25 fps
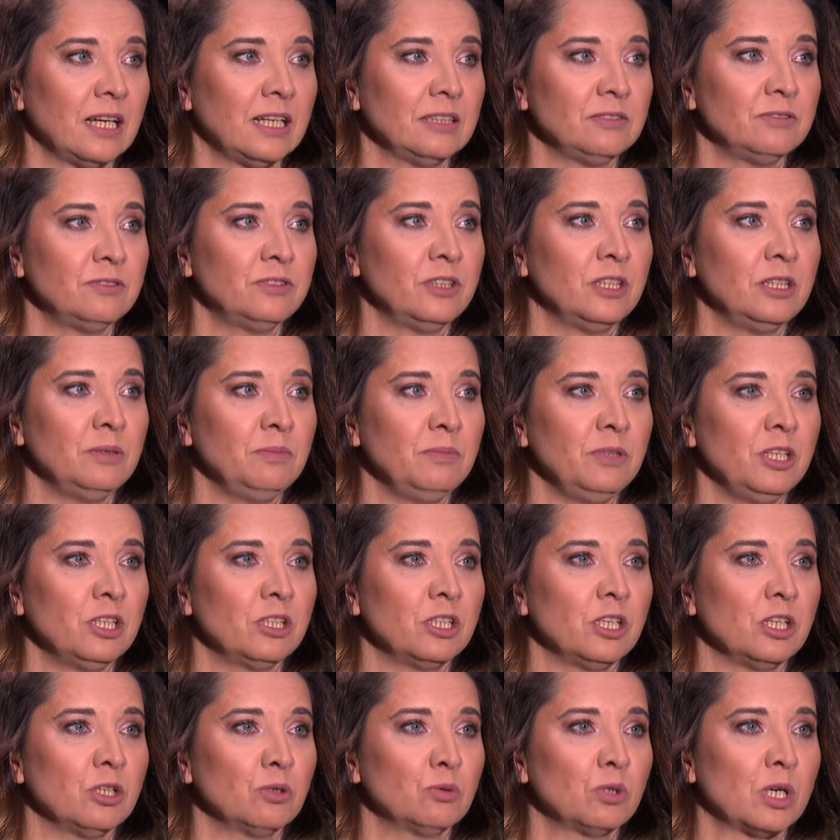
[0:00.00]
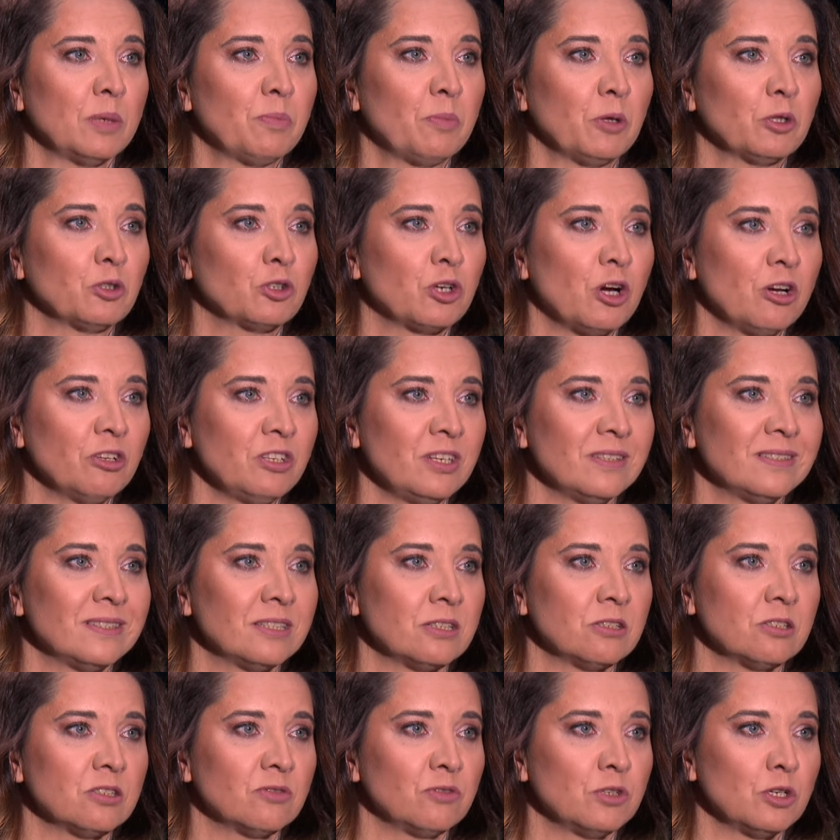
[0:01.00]
Te filmiki, które pod koniec
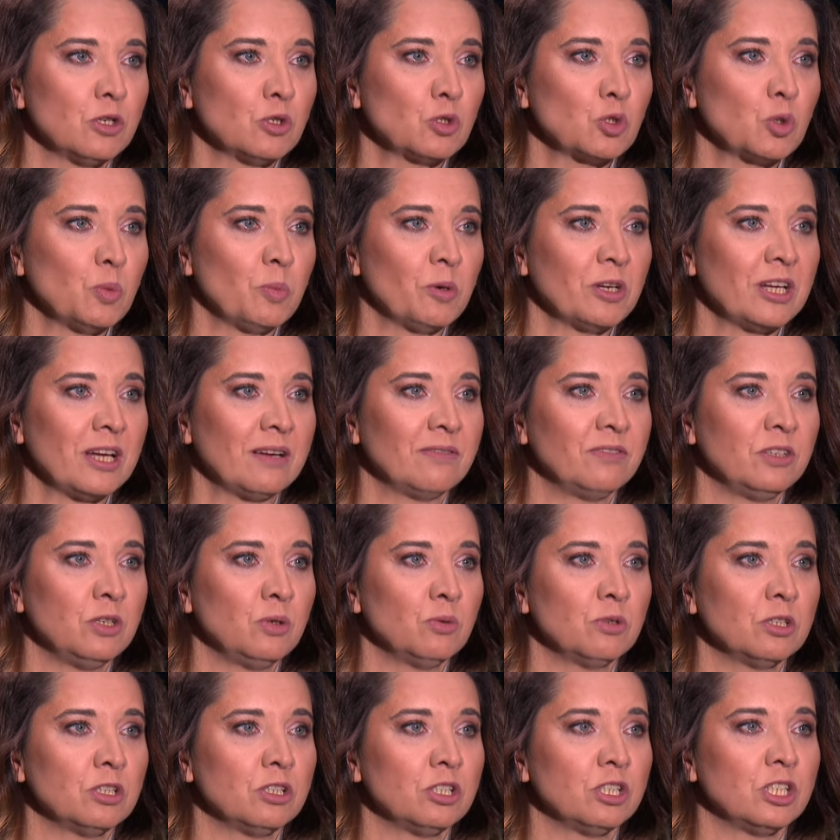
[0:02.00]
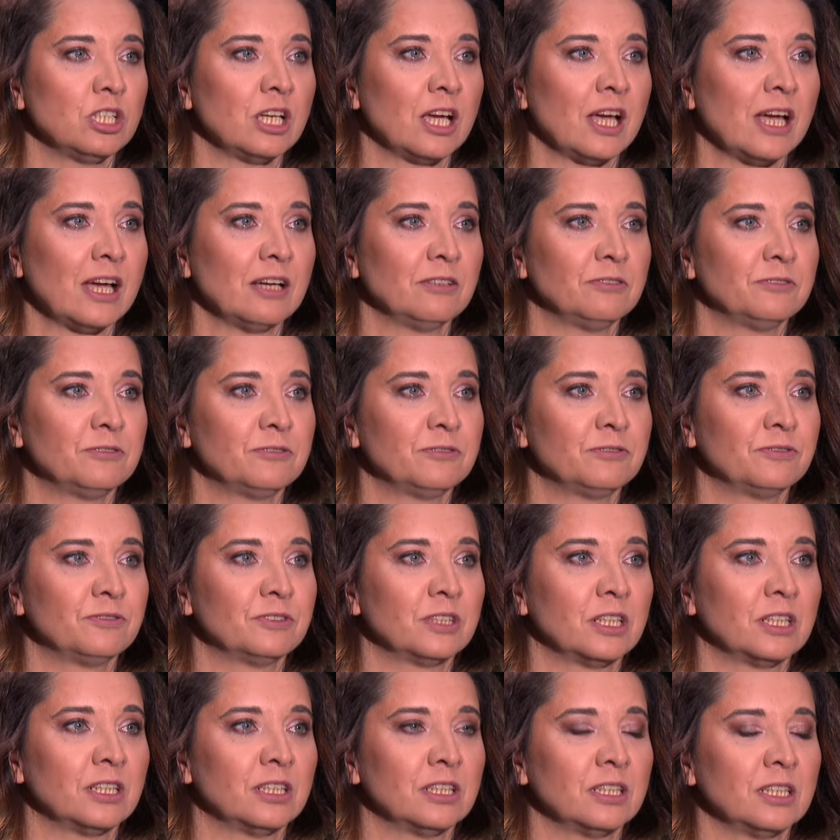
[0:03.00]
tego związku pojawiły się w
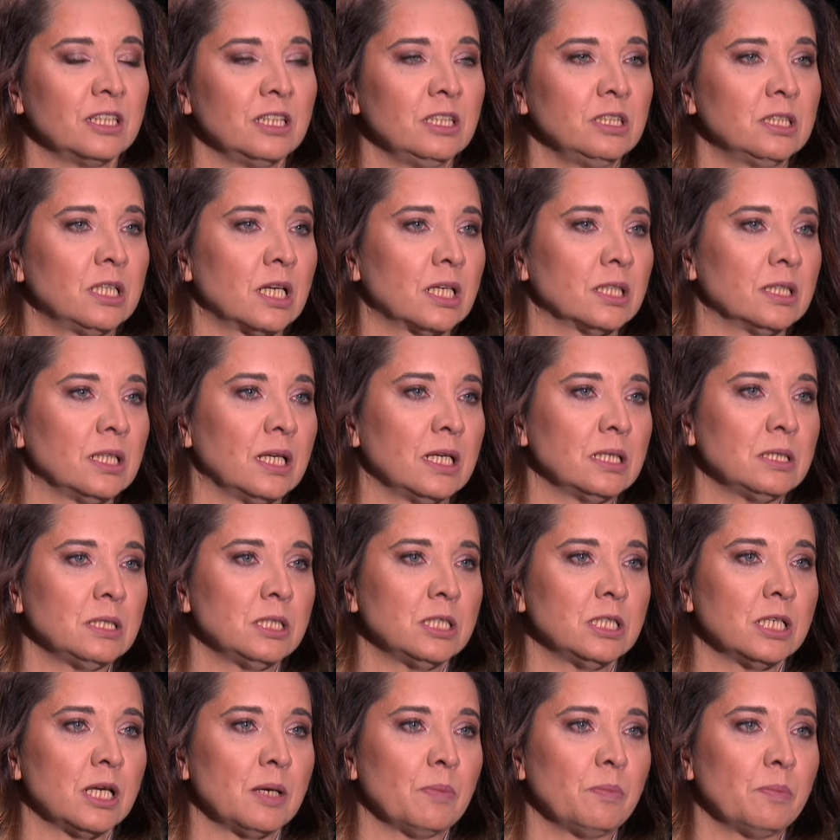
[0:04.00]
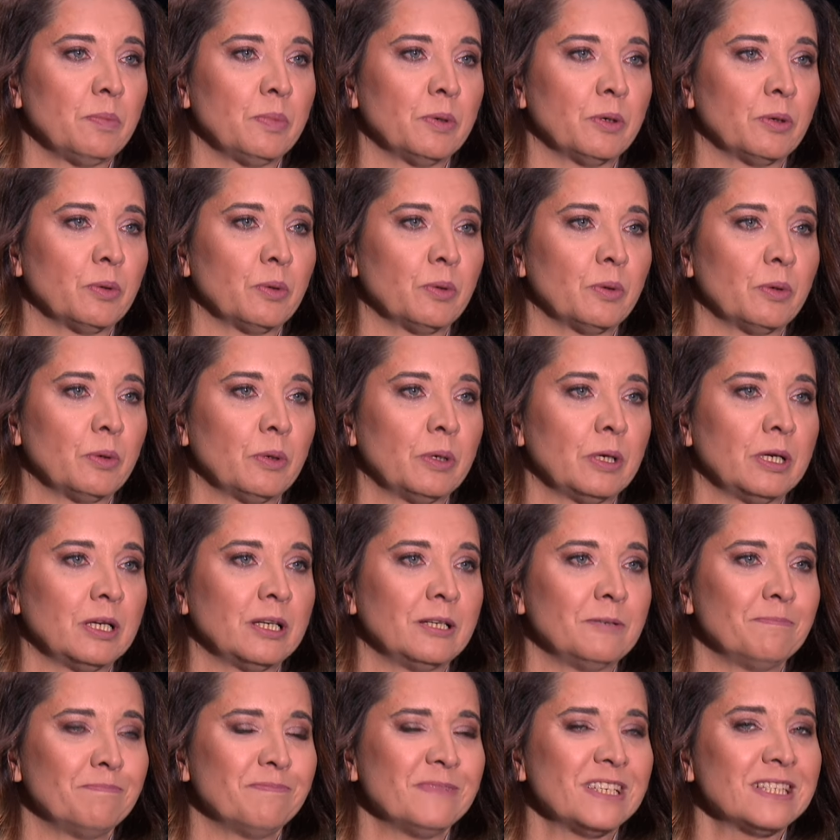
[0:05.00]
e, internecie, były
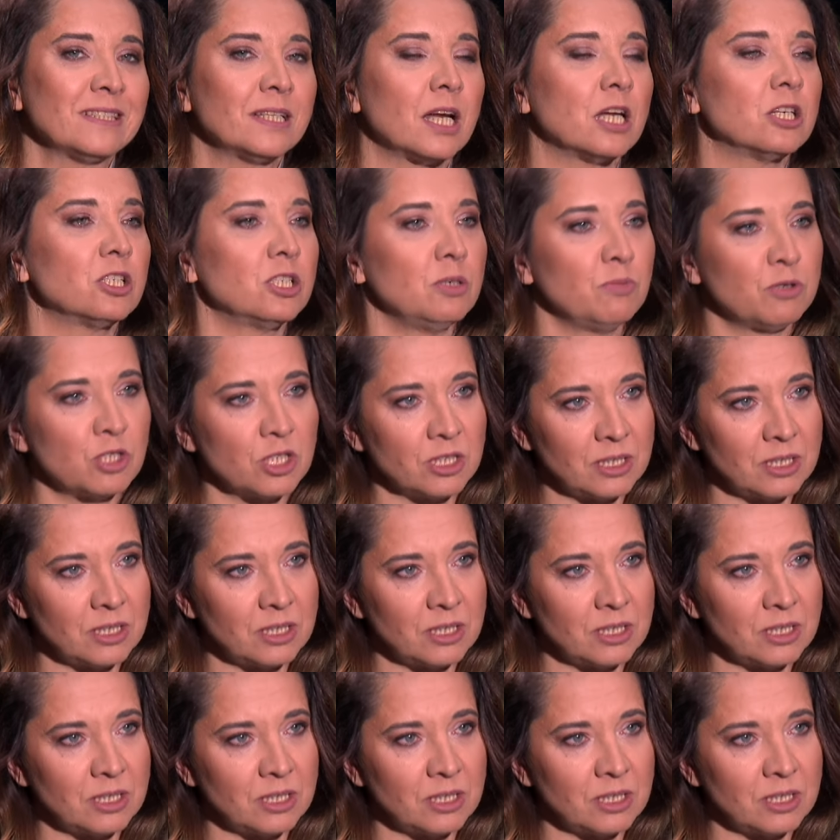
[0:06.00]
strasznie